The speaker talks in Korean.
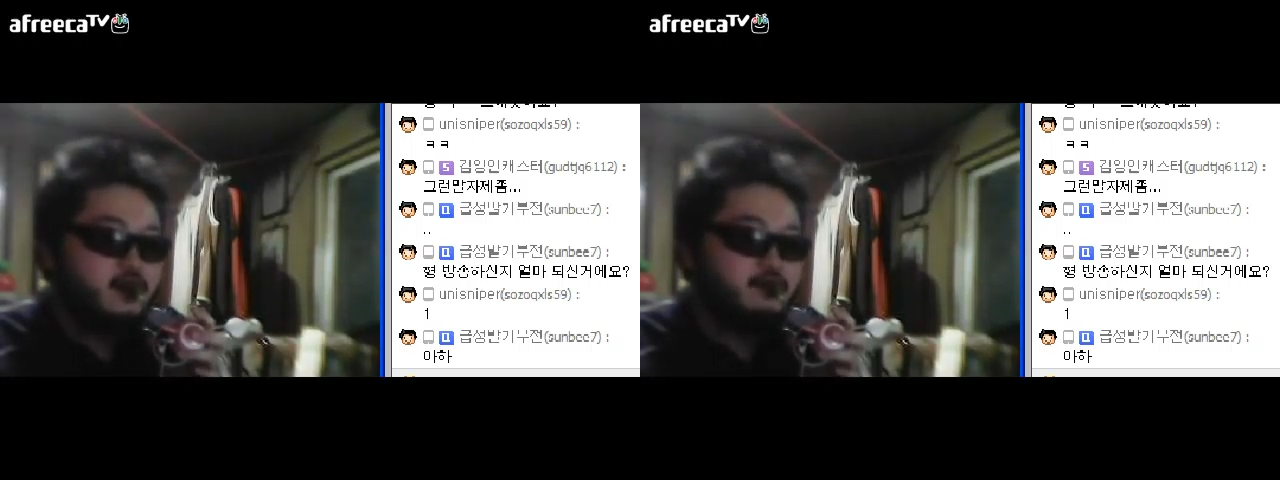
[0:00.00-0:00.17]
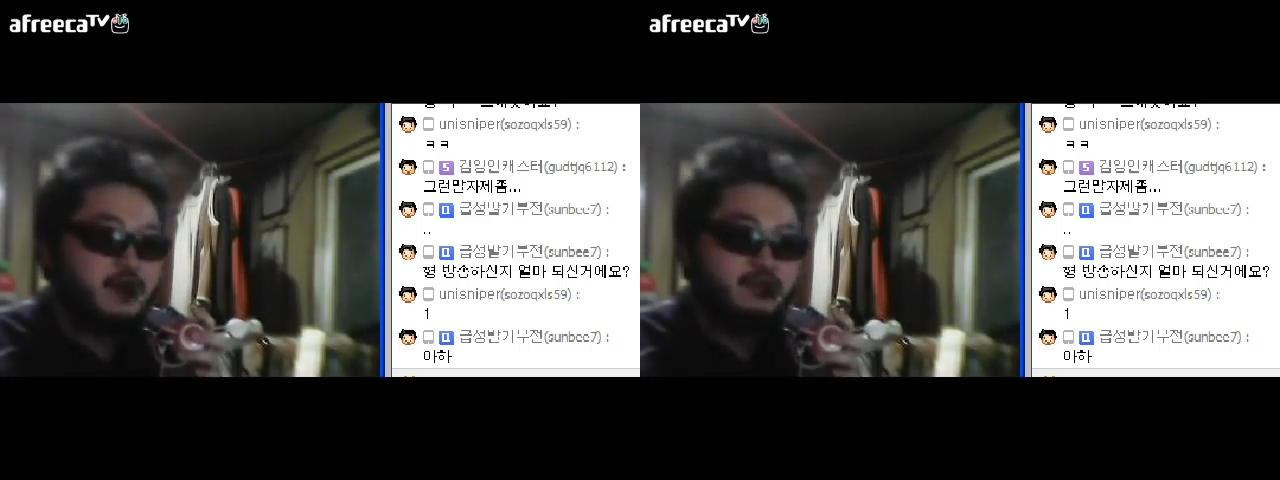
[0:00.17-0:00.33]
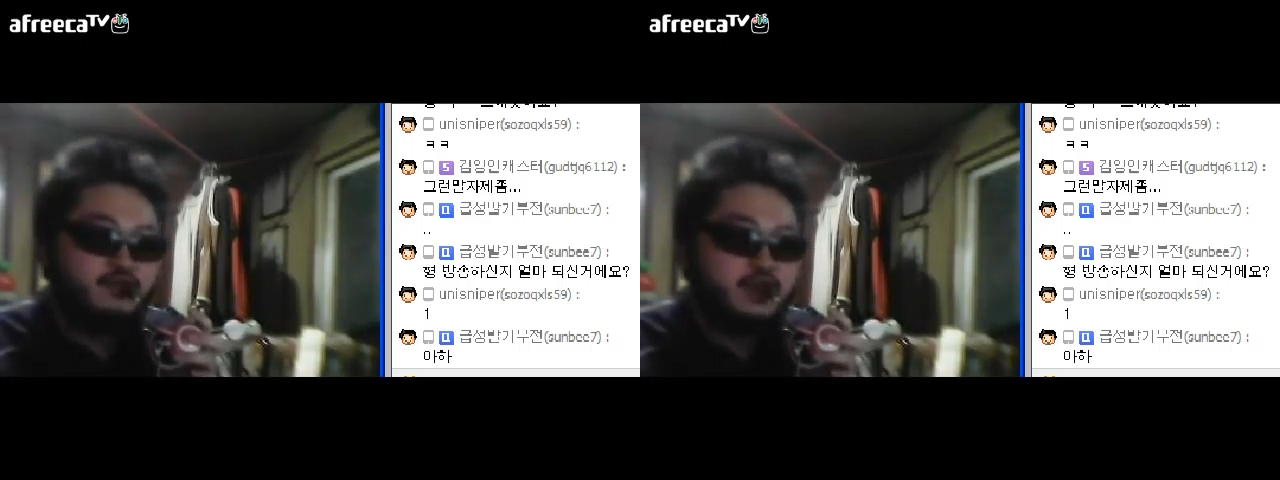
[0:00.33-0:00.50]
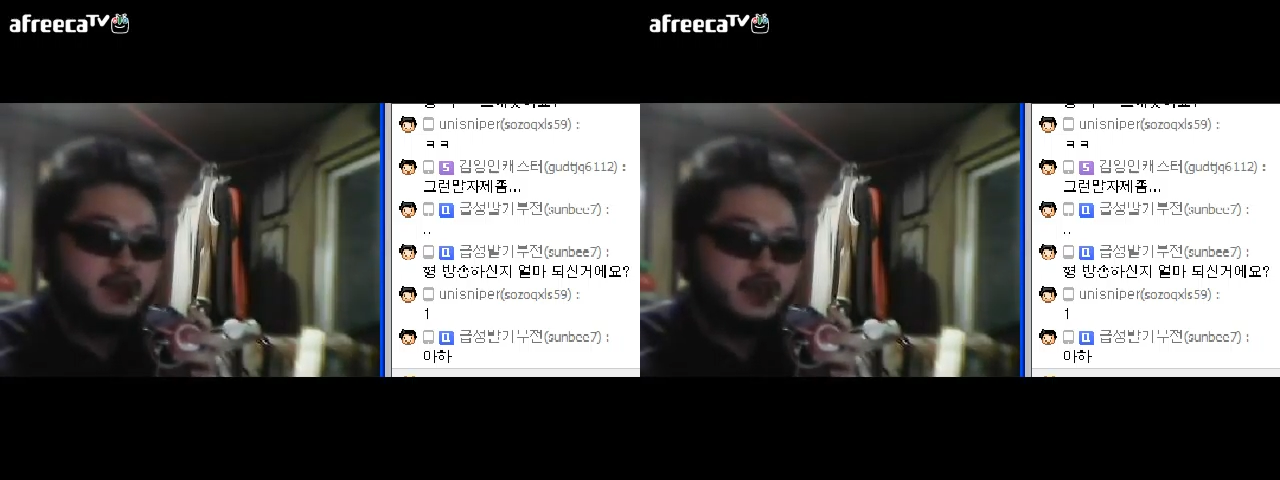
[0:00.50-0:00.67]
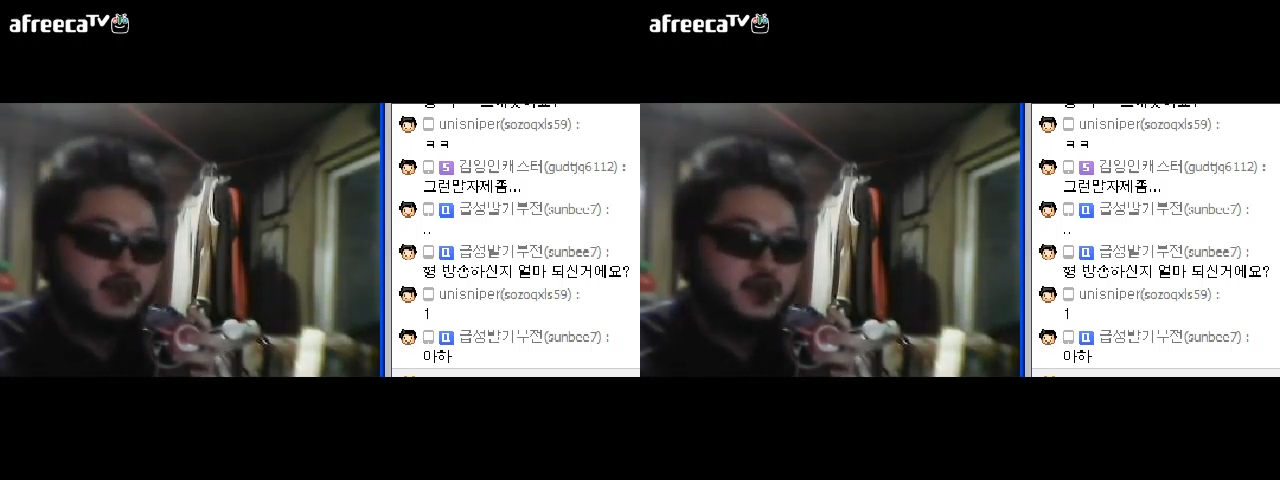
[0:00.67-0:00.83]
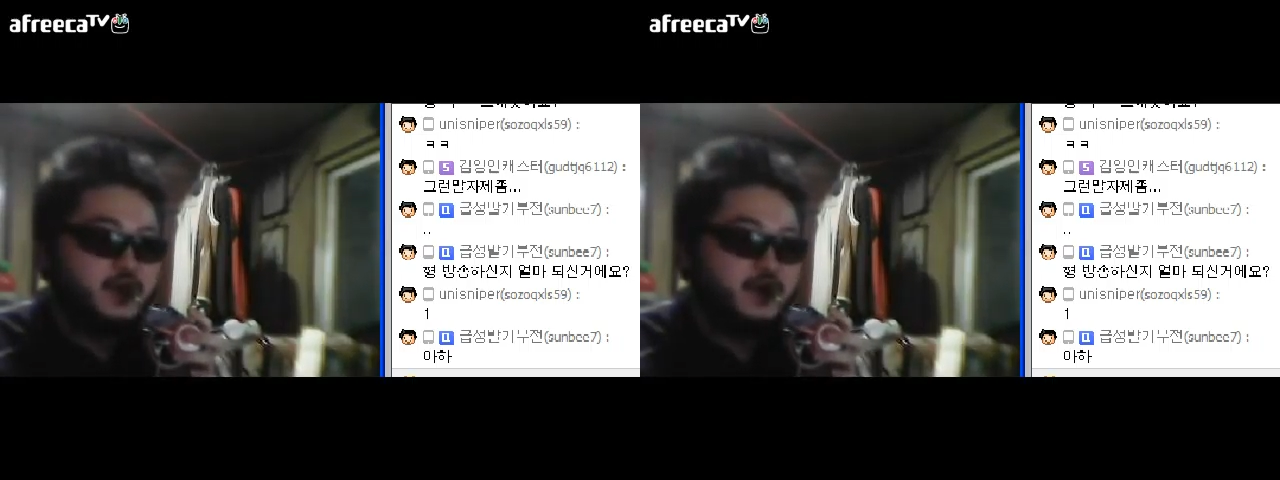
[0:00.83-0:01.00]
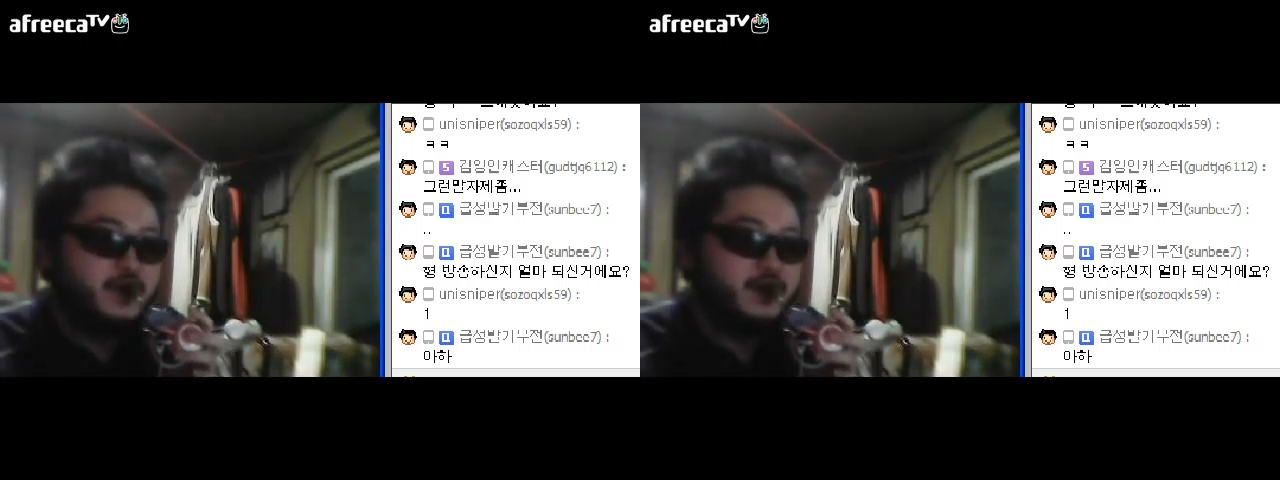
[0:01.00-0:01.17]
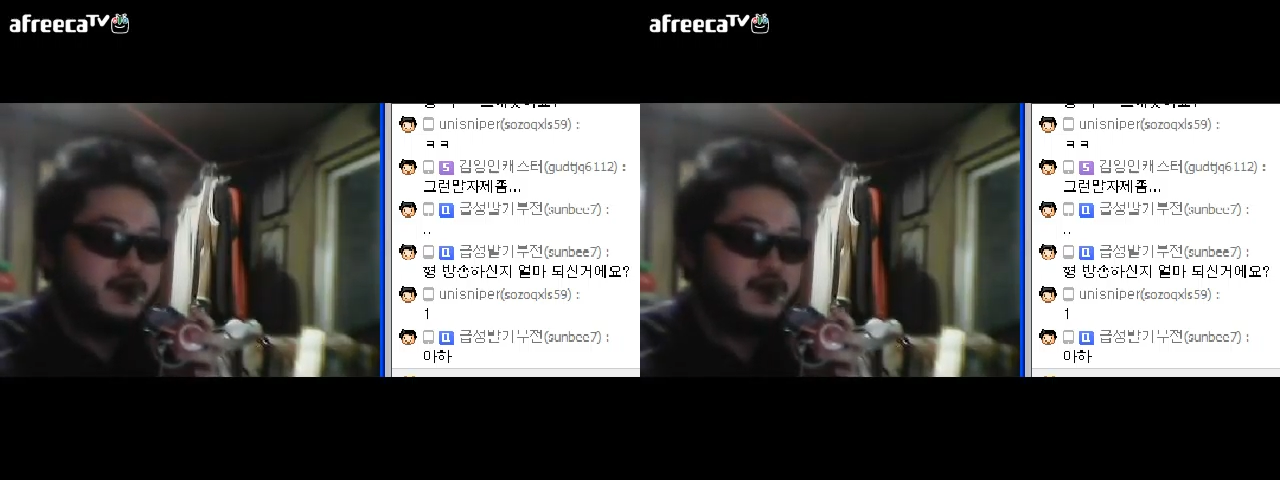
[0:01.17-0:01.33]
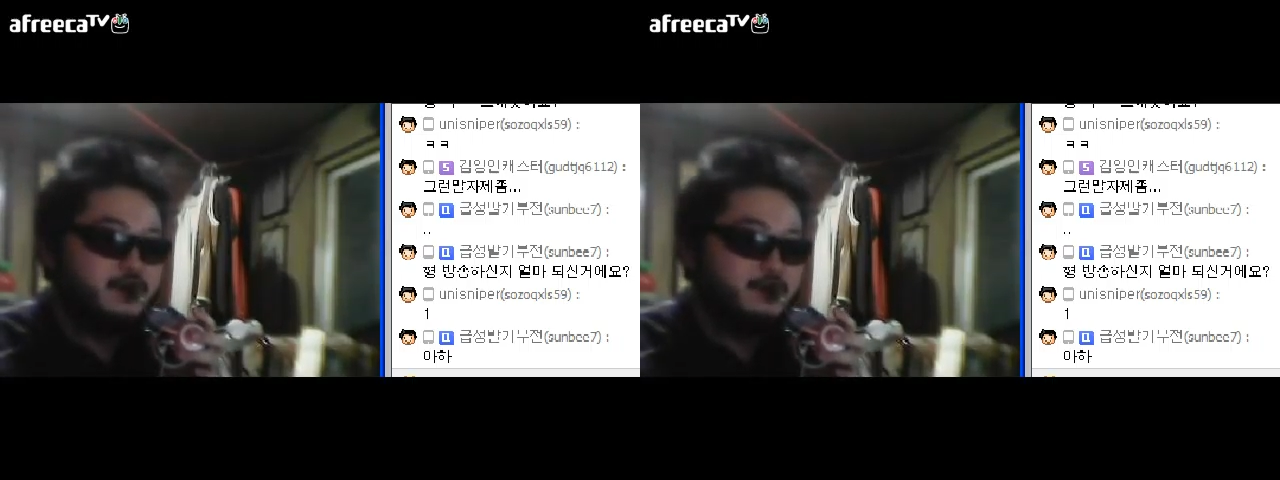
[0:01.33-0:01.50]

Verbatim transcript: 그만두게 됐죠. 예,